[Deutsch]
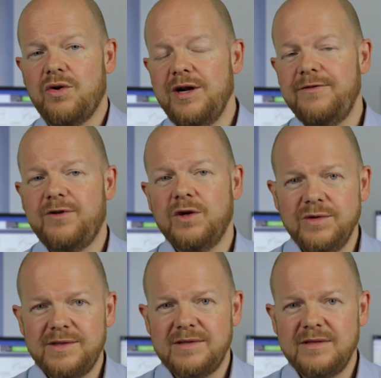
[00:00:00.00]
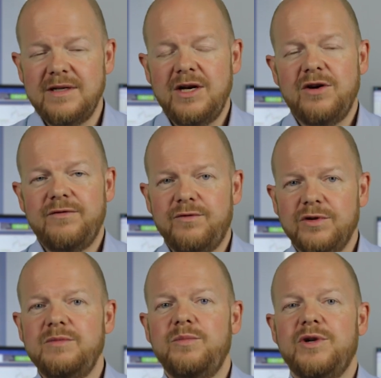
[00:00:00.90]
Rollverlusten
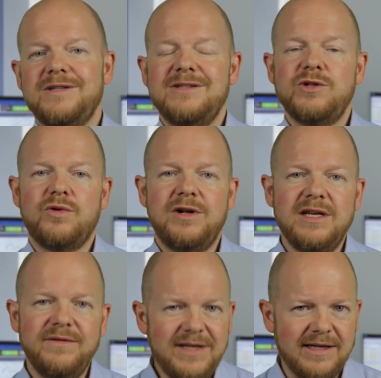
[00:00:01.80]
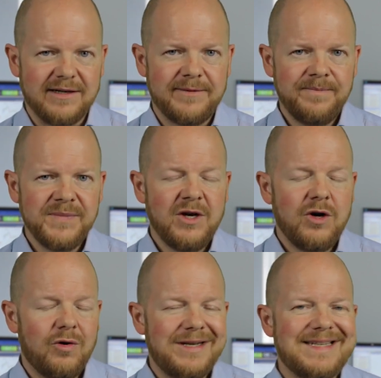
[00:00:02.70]
wurden plötzlich Rollgewinne.
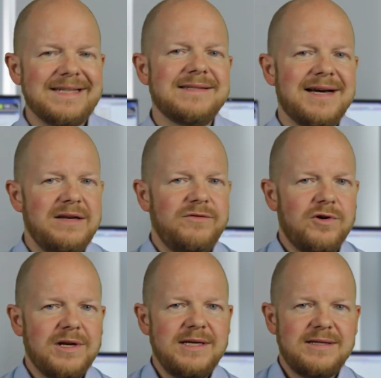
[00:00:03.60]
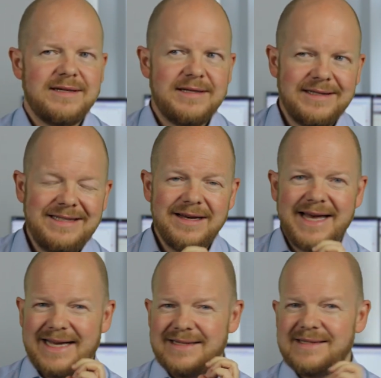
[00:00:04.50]
Und das kann wirklich äh,
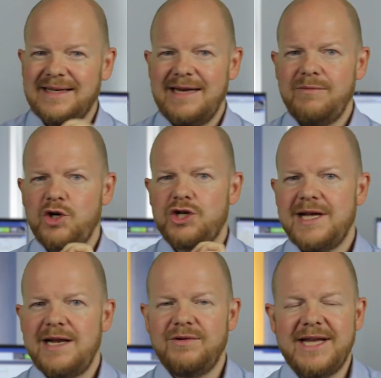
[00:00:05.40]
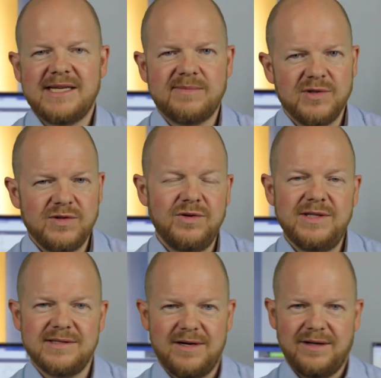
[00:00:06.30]
hier extrem schnell und
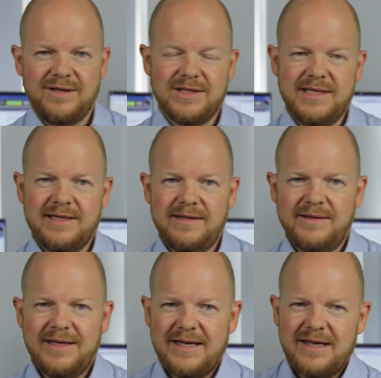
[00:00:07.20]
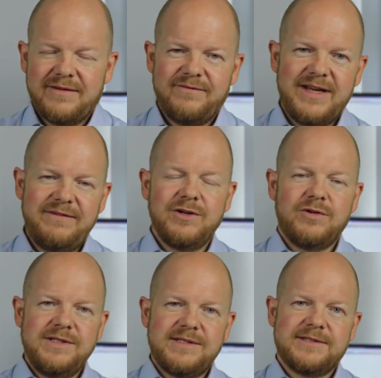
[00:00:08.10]
explosionsartig gehen, wenn wir
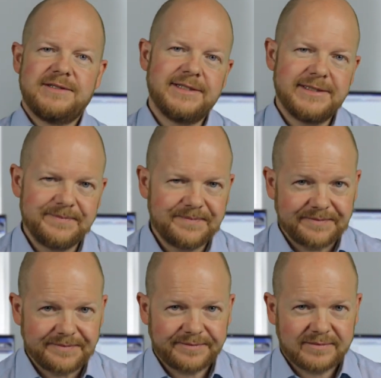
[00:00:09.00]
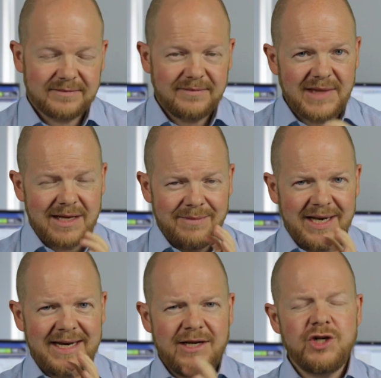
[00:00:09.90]
uns... Ähm,
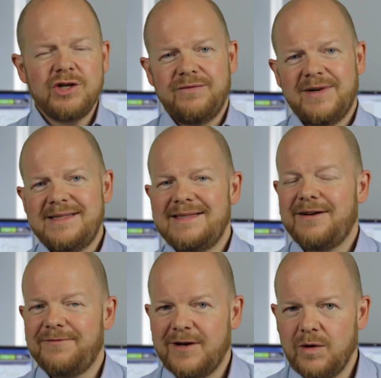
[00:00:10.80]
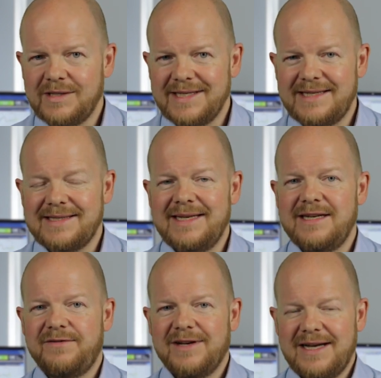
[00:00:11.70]
mal anschauen, was der VXX in
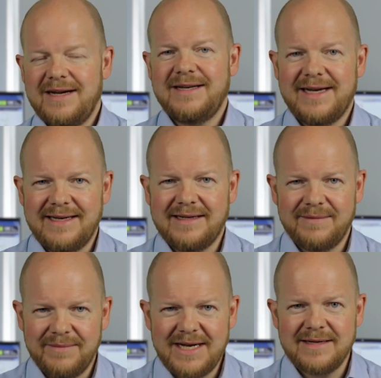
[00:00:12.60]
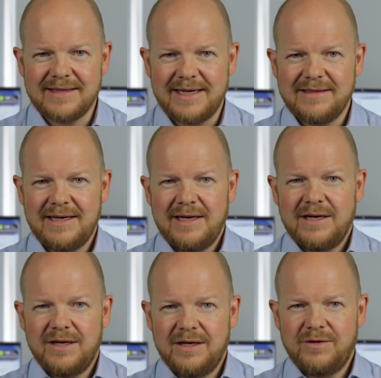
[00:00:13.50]
der Vergangenheit gemacht hat,
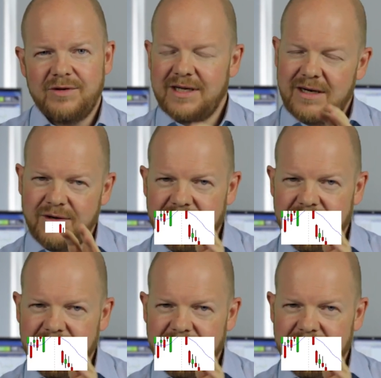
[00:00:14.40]
äh, und auch